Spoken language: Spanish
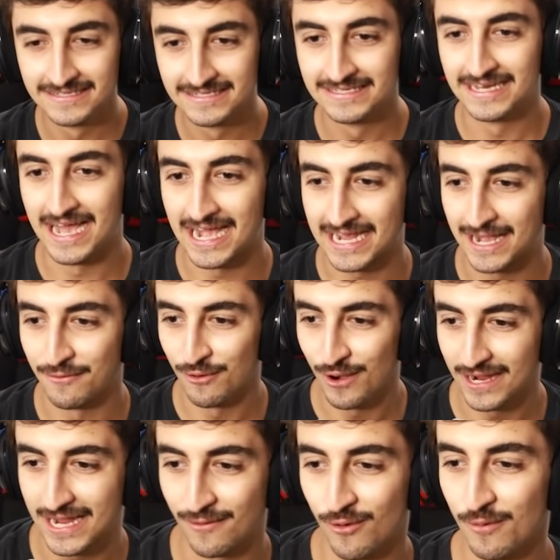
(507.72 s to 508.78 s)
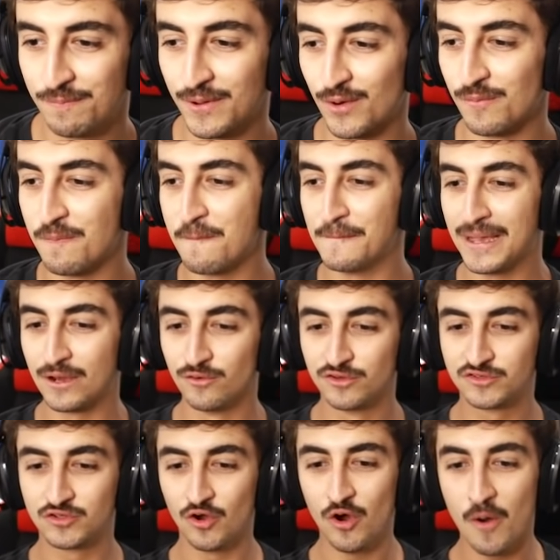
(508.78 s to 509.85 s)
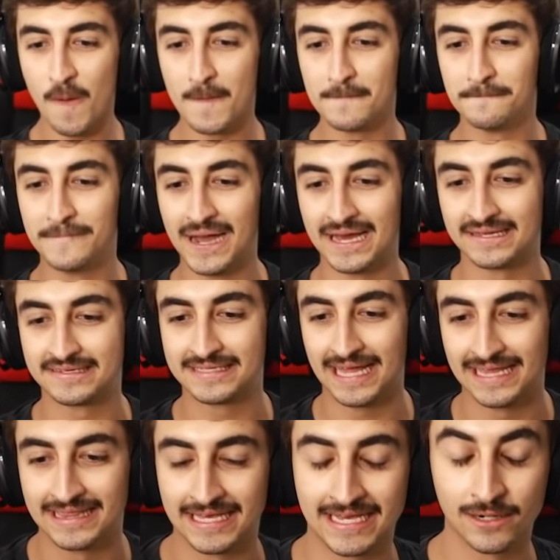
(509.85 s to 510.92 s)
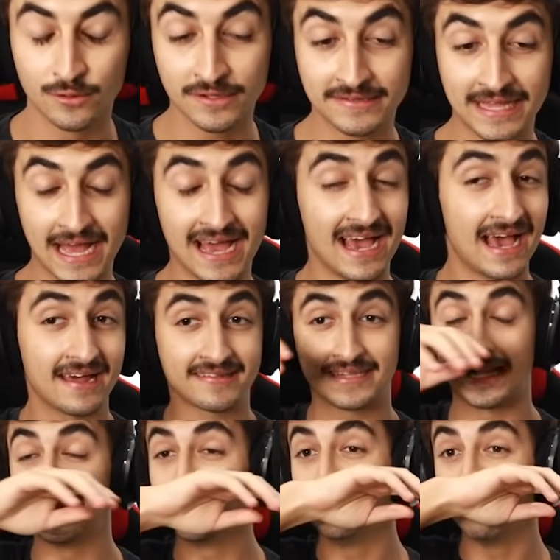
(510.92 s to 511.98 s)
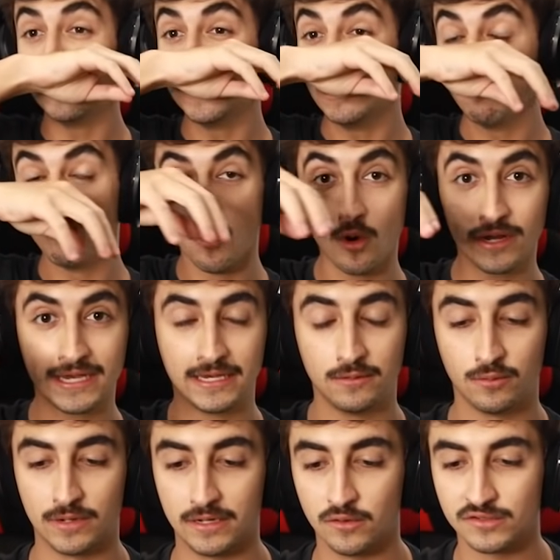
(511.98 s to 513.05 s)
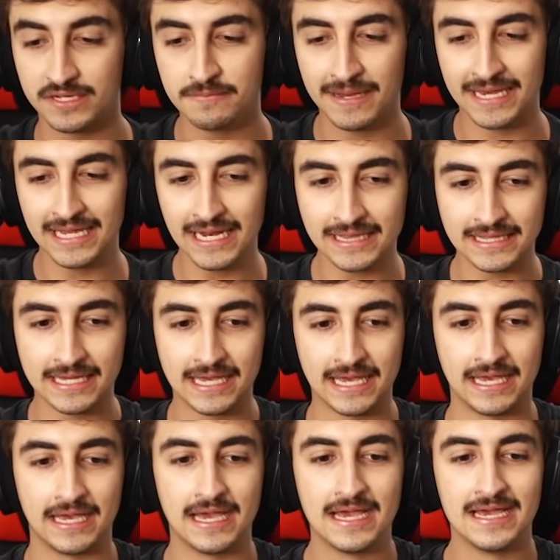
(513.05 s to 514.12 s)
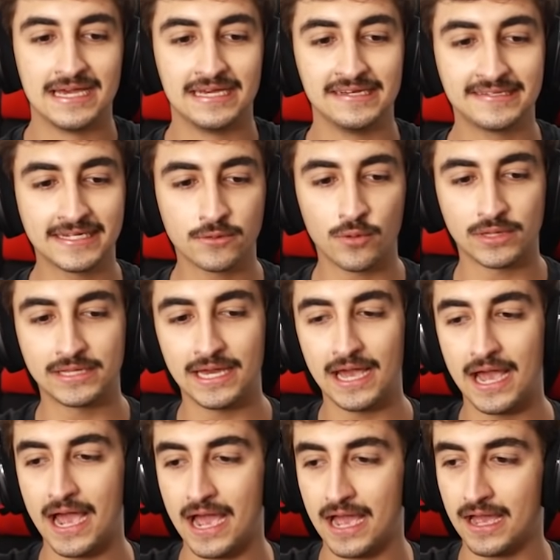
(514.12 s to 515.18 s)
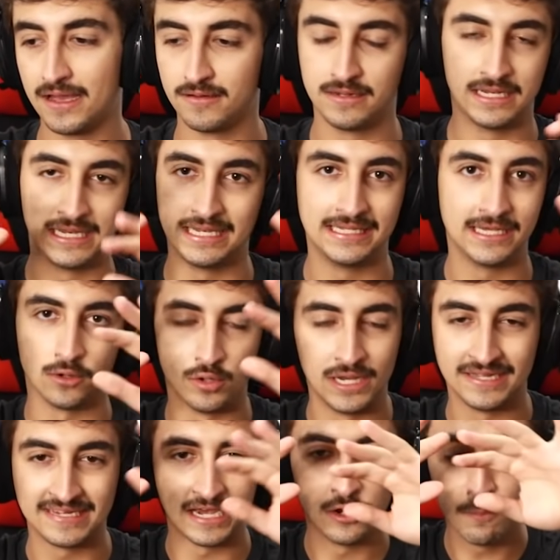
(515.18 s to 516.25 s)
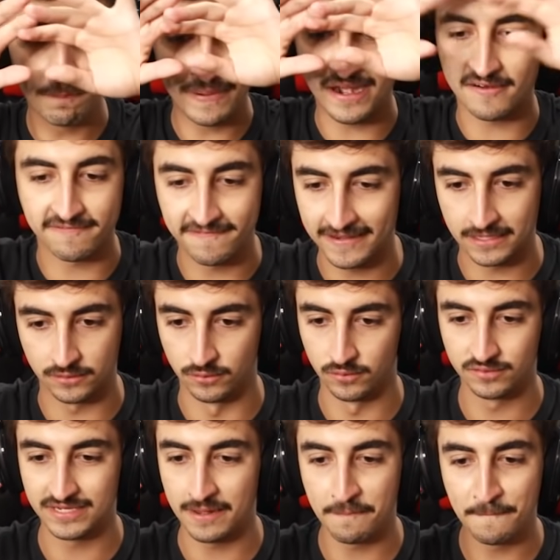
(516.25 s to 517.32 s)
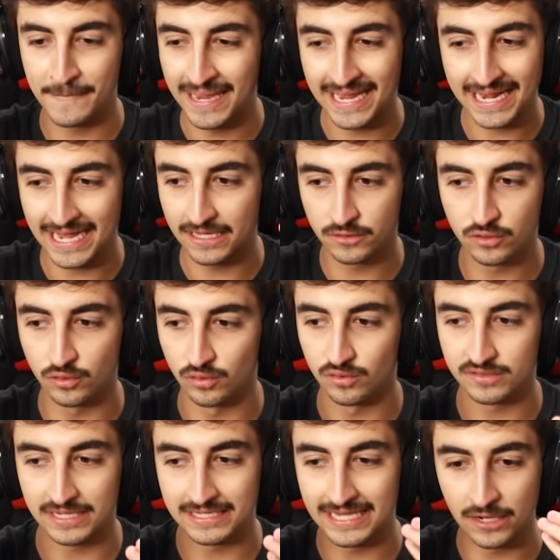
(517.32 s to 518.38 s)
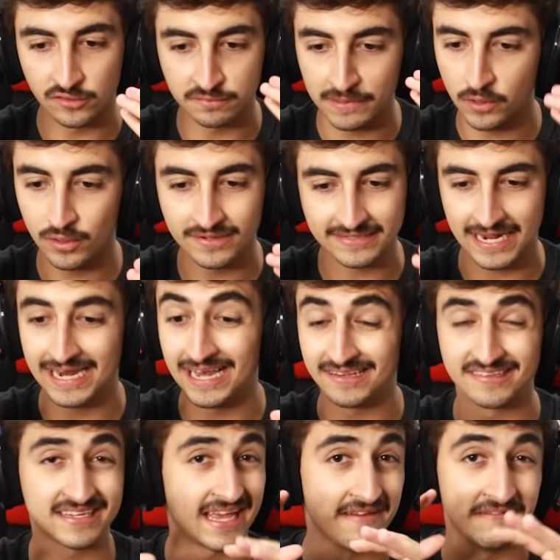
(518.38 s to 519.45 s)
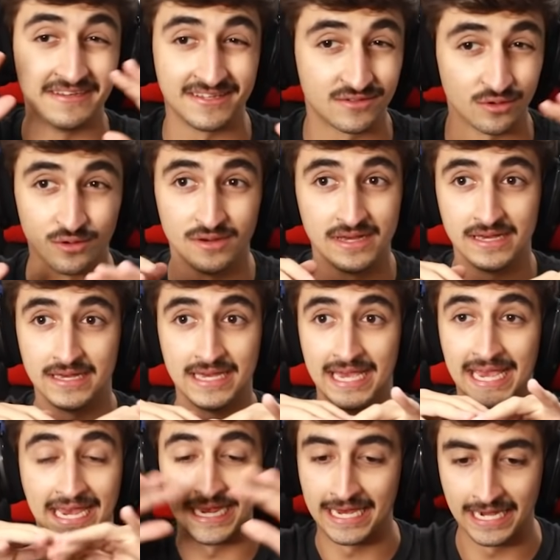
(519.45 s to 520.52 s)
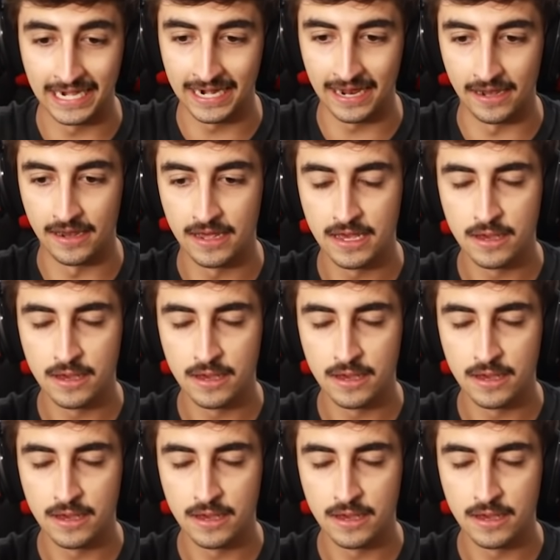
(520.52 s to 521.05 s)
Acabó, acabó, pero me gustó bastante. Creo que está hasta el nivel de Wonky, güey. O sea, imagínate que este cuate, digo, le salió perfecto. O sea, me encantó. O sea, de los mejores highlights que he visto en general.